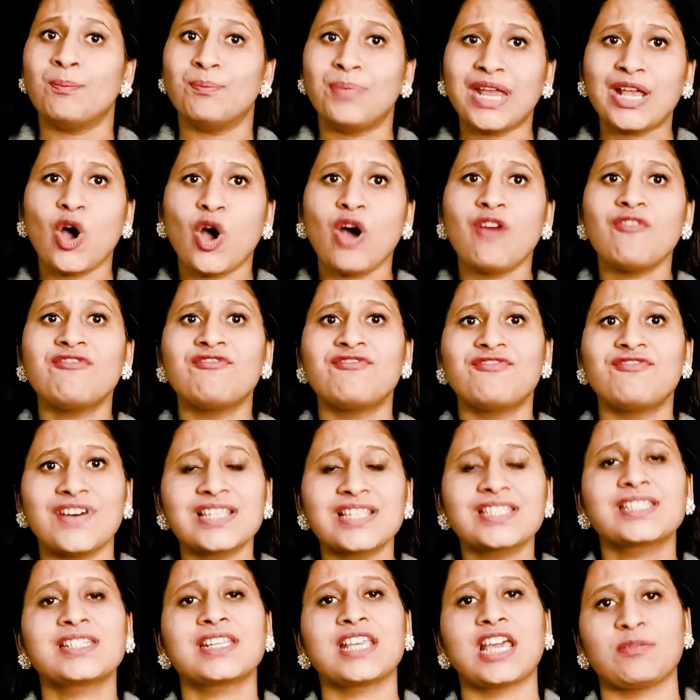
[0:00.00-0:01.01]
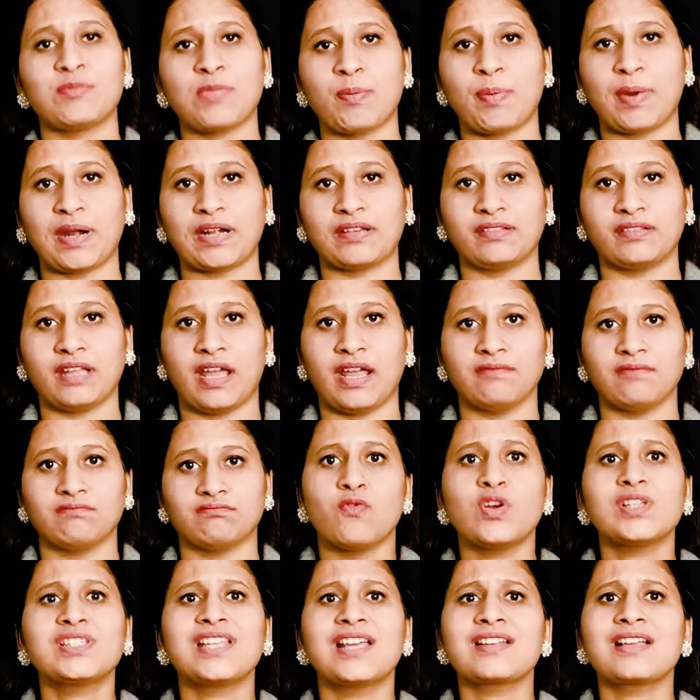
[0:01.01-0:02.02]
बीकॉम फर्स्ट ईयर में पढ़ता है
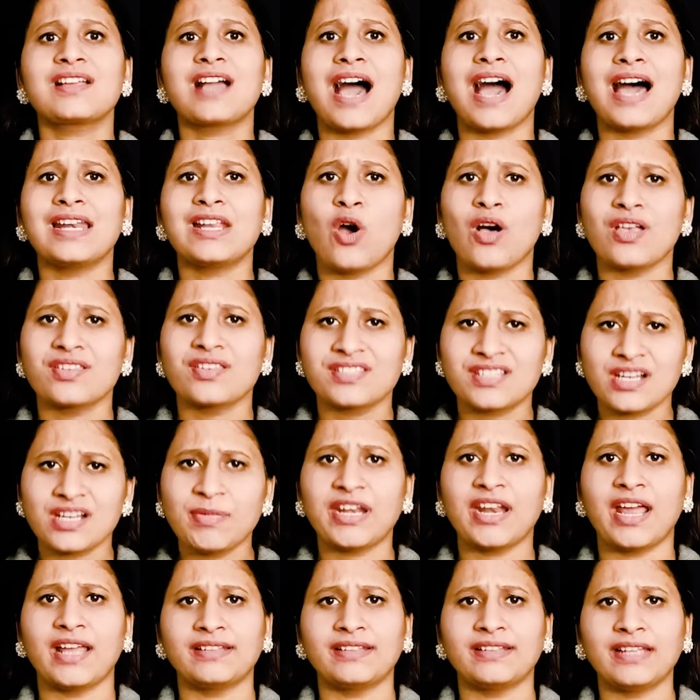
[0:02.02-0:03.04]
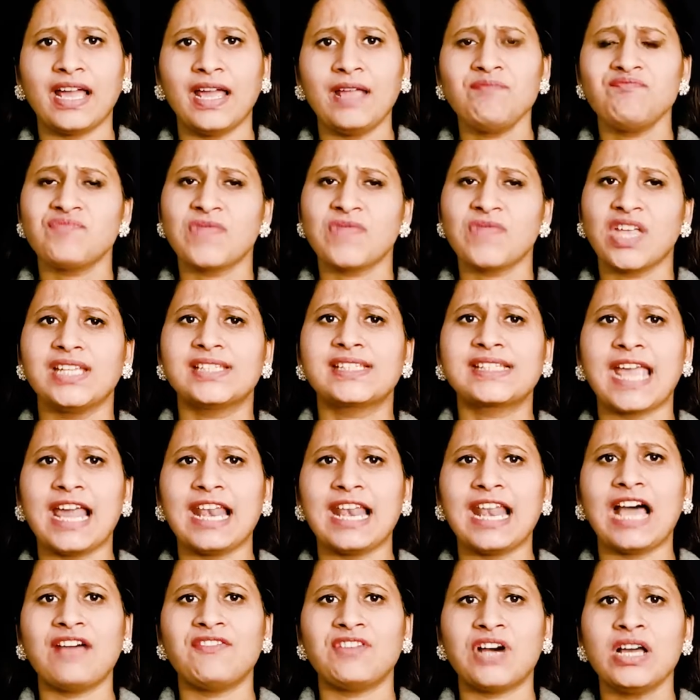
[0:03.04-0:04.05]
वो सरकारी हॉस्टल में रहता है इसके
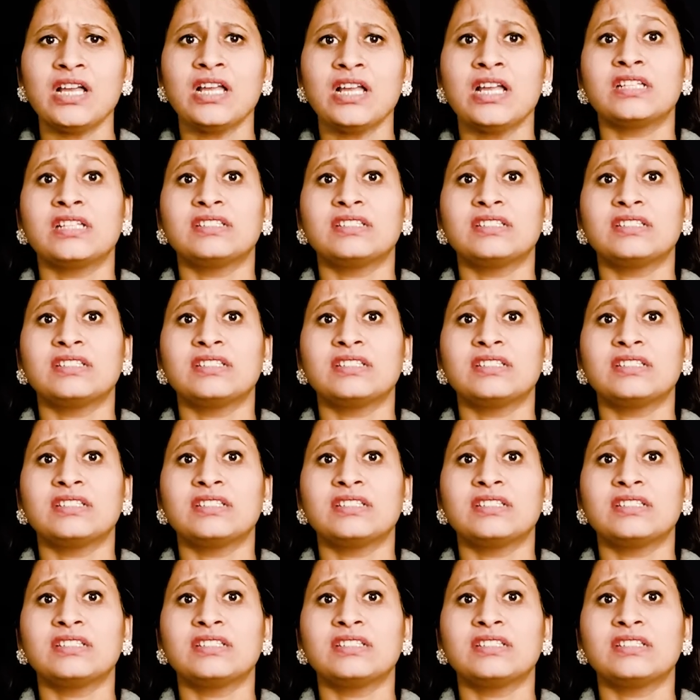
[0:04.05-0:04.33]
अलावा